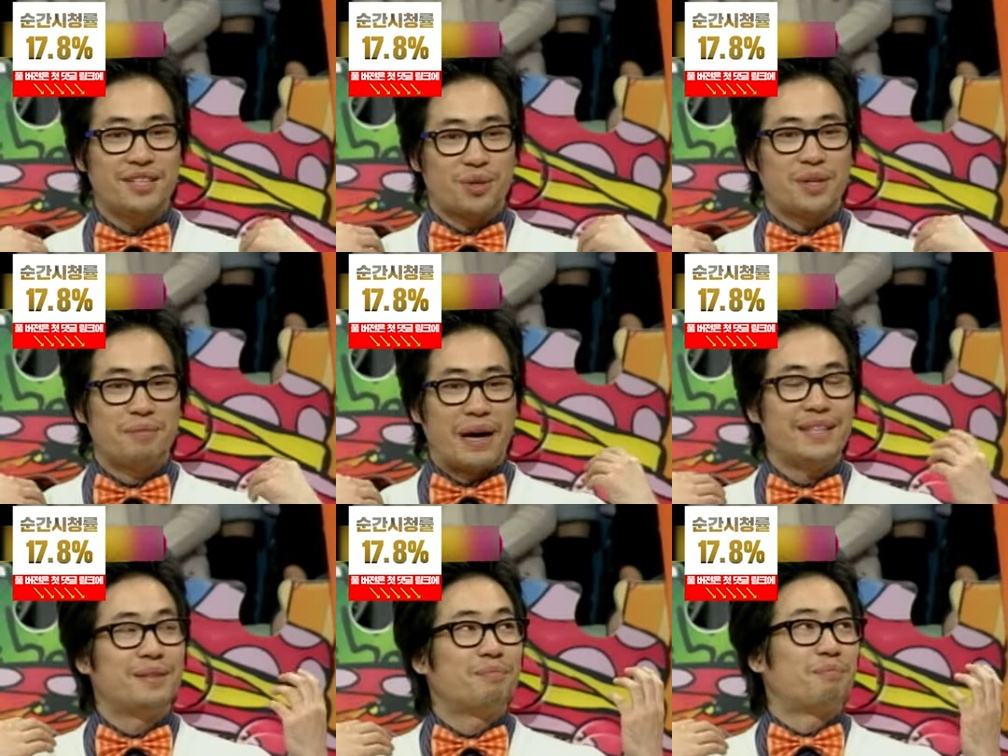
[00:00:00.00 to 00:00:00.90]
하기 전에
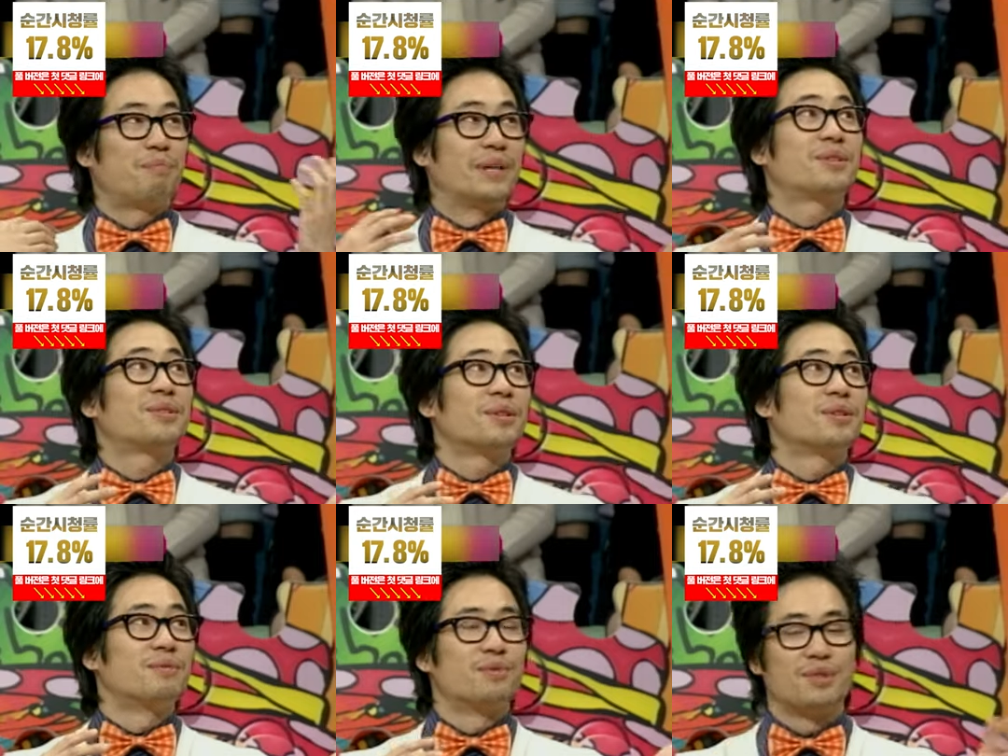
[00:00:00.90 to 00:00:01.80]
많이 뵀었어요
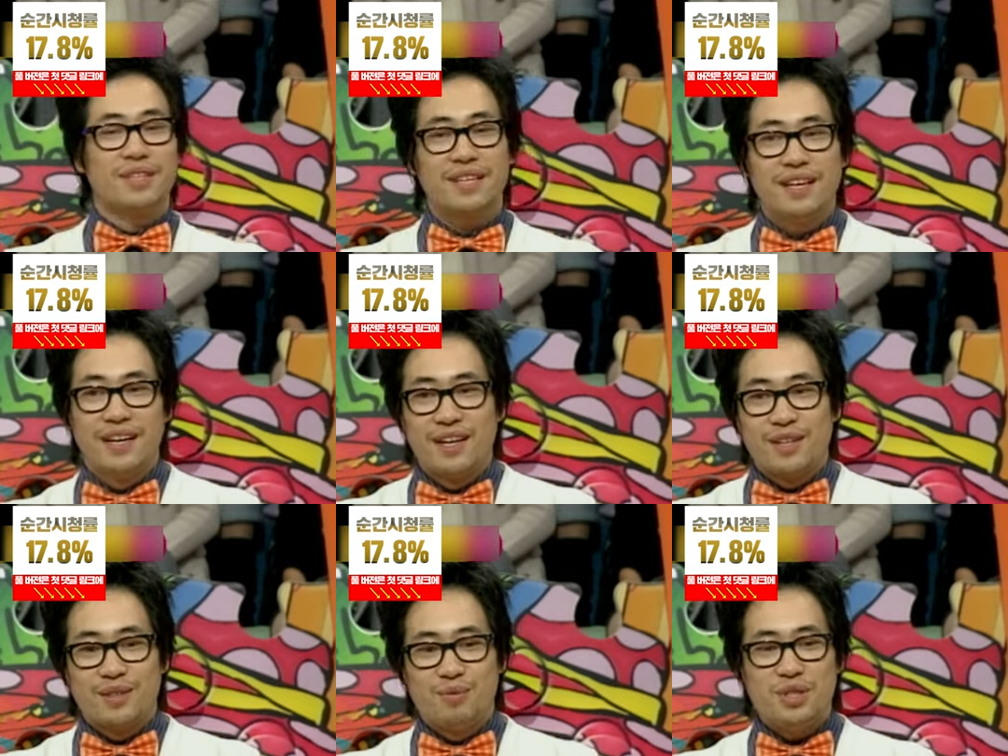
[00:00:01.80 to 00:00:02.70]
그분인데 예, 예, 예,
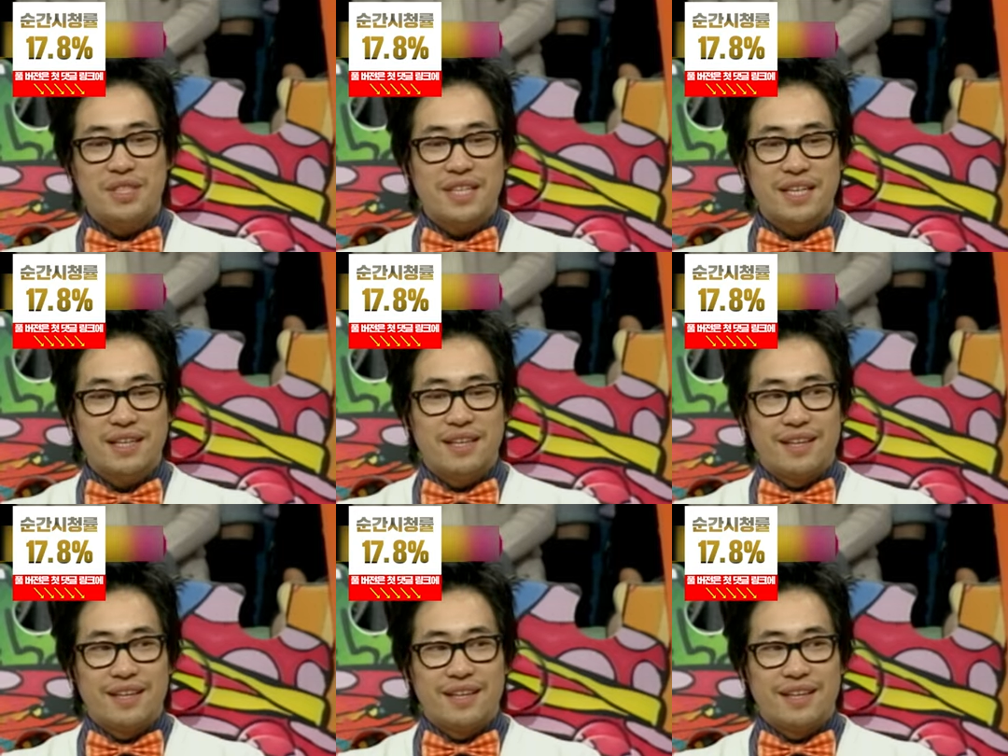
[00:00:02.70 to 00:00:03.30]
그분이 이제